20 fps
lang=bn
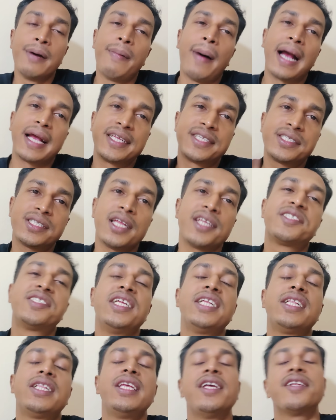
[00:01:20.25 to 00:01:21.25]
পাকিস্তান
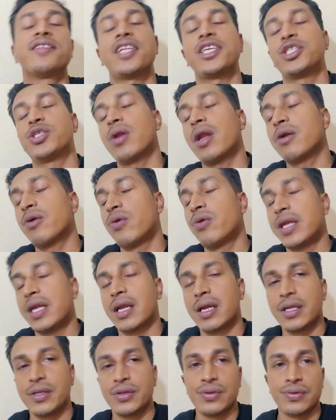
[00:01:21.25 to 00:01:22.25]
জিতিয়ে সাইশো রান করিয়ে
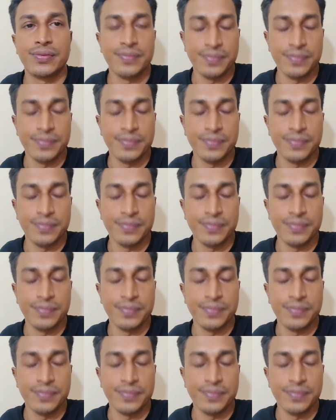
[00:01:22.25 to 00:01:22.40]
লিত